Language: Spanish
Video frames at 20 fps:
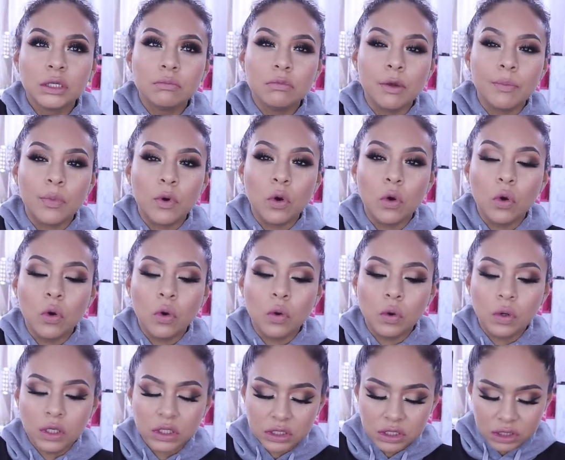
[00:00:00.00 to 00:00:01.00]
me pongo
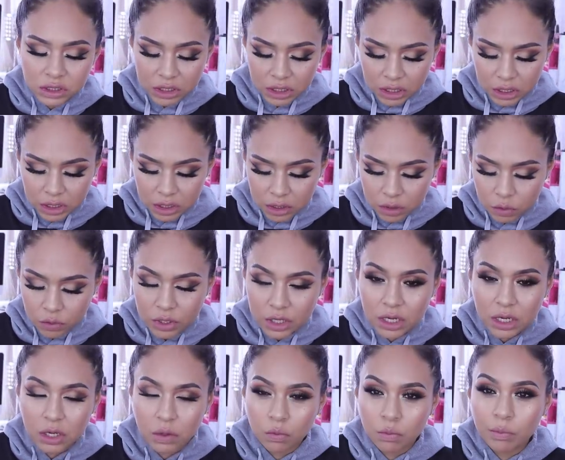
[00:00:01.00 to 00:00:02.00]
un, este,
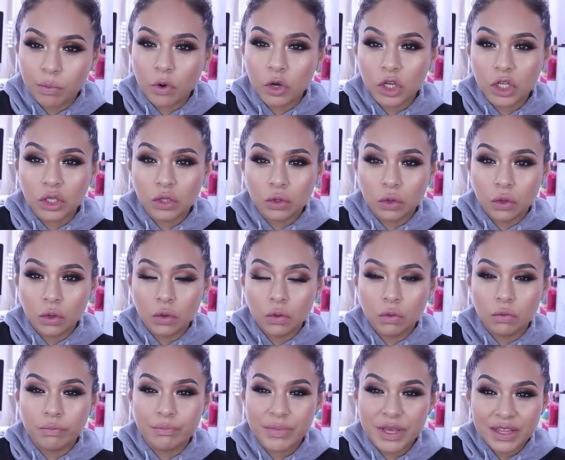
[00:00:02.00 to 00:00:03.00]
una, un polito
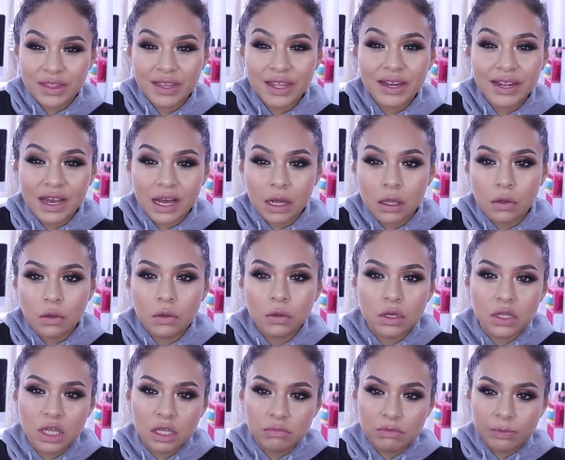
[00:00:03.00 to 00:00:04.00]
bien delgado
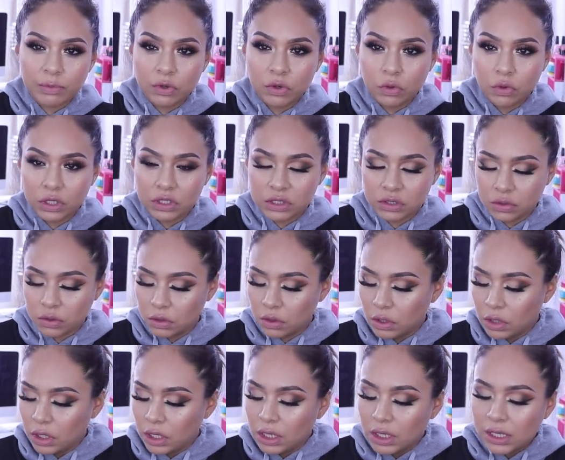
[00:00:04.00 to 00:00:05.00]
y de ahí me pongo esto.
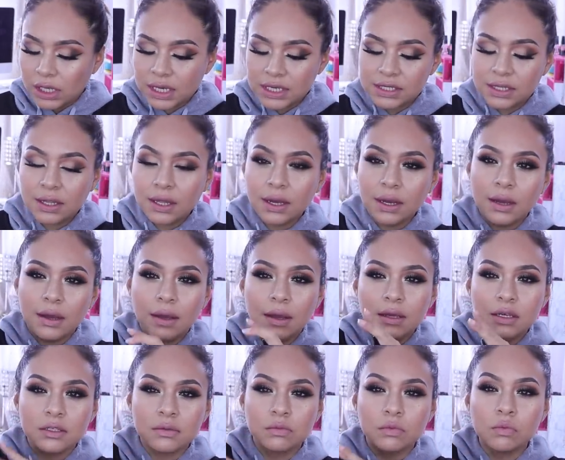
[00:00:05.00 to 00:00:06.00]
Esta de acá
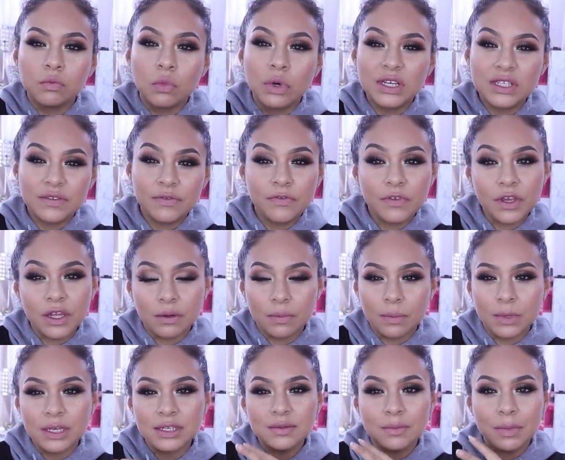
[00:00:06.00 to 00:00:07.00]
es más
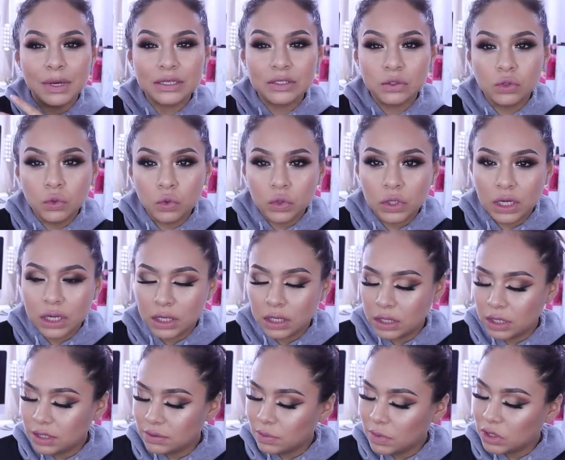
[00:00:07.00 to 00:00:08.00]
firme, es más dura,
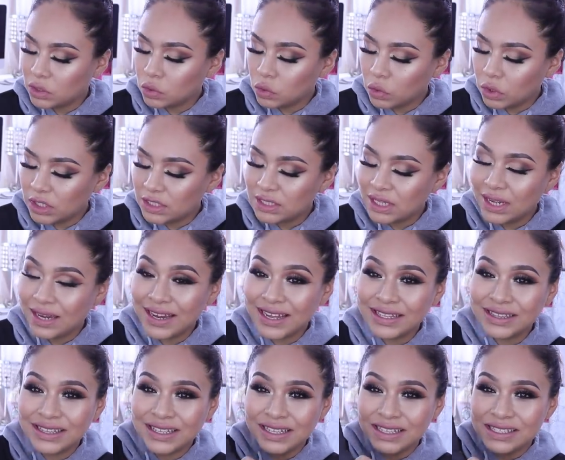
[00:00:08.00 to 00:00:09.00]
es más dura, este
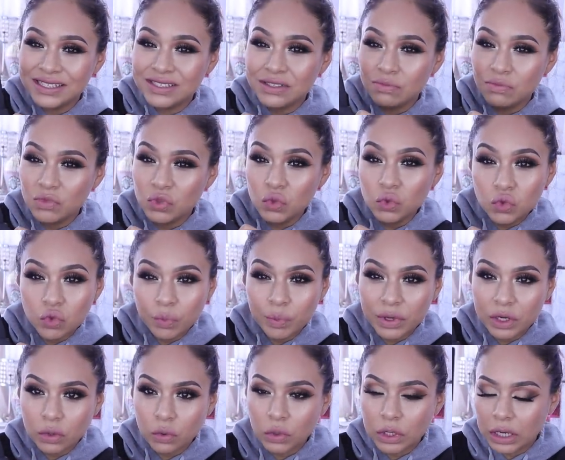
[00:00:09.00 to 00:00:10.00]
látex,
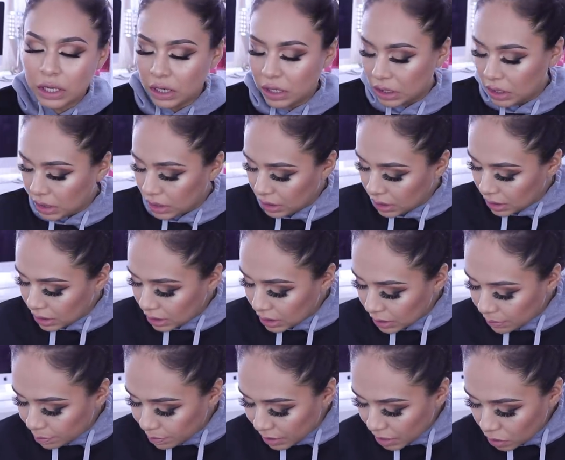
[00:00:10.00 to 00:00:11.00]
súper dura.
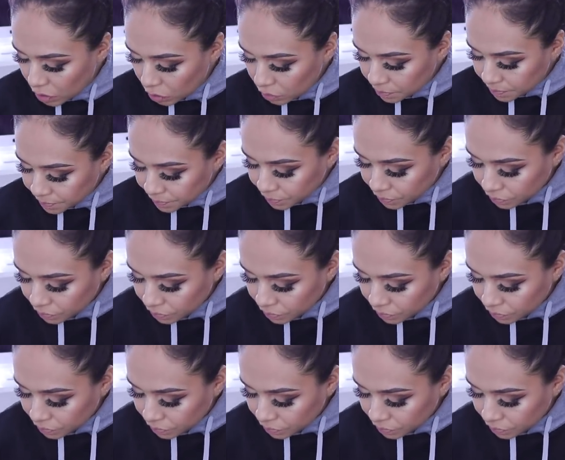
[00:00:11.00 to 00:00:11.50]
Pero